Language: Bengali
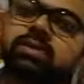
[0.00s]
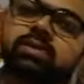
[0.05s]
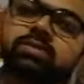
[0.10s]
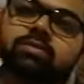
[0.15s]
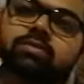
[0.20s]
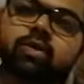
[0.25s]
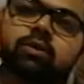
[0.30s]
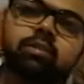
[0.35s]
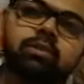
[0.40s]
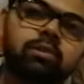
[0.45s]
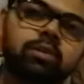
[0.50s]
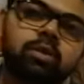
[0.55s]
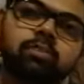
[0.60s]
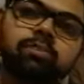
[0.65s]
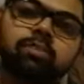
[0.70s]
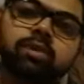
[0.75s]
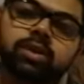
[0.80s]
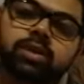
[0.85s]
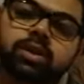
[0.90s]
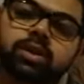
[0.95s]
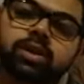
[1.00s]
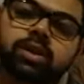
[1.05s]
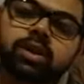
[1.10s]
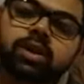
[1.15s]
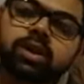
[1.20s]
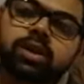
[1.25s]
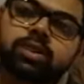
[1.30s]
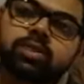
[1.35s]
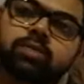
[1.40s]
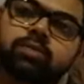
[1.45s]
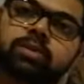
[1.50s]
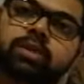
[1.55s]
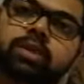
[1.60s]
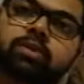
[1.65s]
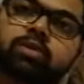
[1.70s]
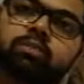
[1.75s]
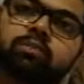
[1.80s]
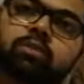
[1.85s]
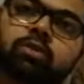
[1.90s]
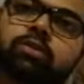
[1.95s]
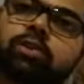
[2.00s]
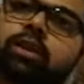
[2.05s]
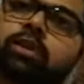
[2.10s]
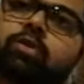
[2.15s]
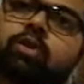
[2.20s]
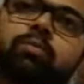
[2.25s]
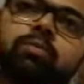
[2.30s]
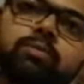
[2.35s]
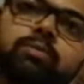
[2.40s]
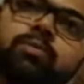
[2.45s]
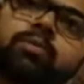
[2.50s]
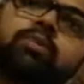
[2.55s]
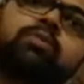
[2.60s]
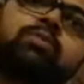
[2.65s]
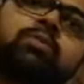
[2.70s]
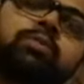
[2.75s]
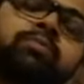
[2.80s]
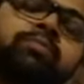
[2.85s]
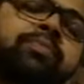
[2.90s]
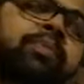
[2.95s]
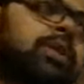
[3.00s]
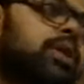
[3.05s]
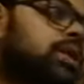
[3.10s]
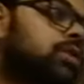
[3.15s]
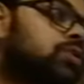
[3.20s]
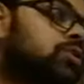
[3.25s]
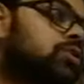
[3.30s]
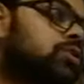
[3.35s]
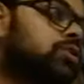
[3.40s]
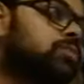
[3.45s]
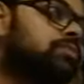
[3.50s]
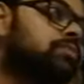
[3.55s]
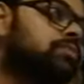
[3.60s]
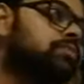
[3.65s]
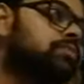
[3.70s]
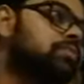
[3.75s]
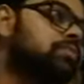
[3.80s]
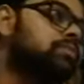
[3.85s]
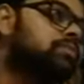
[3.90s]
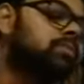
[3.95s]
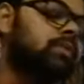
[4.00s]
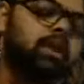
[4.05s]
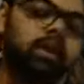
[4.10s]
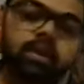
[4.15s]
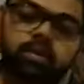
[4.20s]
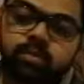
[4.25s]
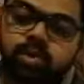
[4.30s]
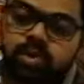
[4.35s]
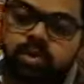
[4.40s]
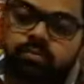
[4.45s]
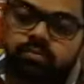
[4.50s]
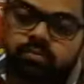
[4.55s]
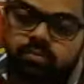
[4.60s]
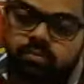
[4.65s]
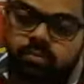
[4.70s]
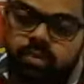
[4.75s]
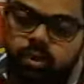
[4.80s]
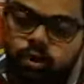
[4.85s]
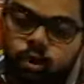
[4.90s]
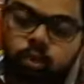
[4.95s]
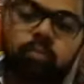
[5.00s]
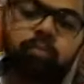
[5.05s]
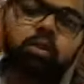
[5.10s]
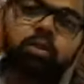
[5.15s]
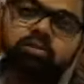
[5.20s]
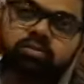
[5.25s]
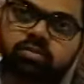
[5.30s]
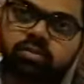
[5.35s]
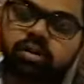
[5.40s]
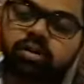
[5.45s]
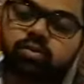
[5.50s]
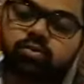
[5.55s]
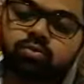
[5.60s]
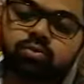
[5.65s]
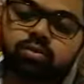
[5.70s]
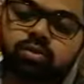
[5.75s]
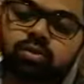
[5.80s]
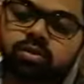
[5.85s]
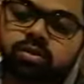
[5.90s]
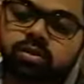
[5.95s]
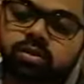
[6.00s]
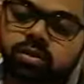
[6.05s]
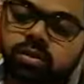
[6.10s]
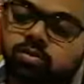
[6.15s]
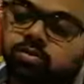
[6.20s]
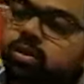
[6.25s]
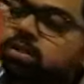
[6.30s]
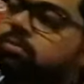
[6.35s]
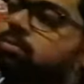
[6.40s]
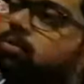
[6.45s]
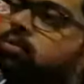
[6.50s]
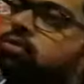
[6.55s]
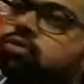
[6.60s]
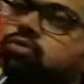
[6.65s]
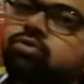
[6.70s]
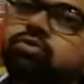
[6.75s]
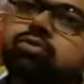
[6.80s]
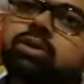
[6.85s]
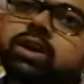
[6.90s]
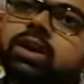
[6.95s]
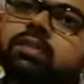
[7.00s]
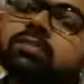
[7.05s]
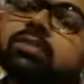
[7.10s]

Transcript: সিরিয়াস গল্পগুলো পড়েছি তো এবার একটু মজার গল্প পড়বো তো আমরা টম লসেস এর টুথ যেহেতু এটা বড় স্টোরি